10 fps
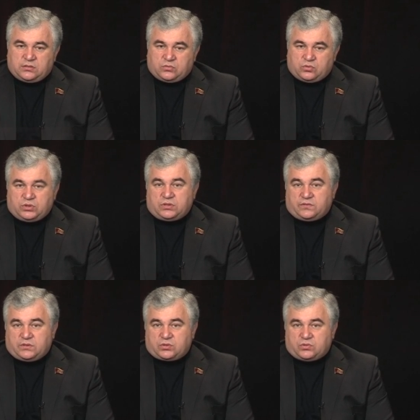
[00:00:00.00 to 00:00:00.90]

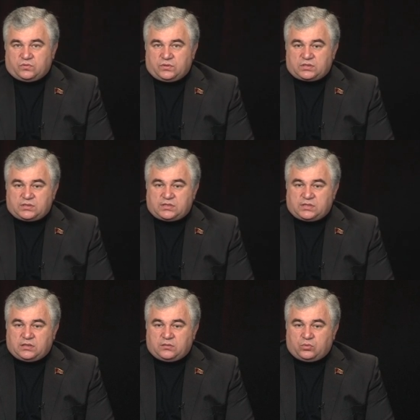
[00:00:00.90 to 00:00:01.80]
учитывая, что в нашей
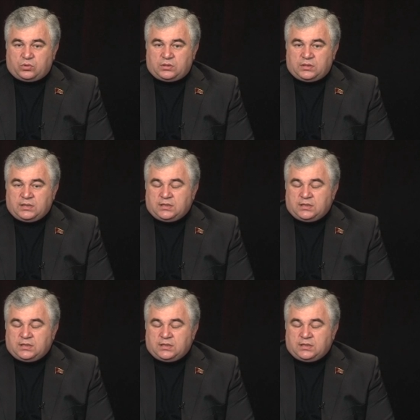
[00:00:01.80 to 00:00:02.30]
стране более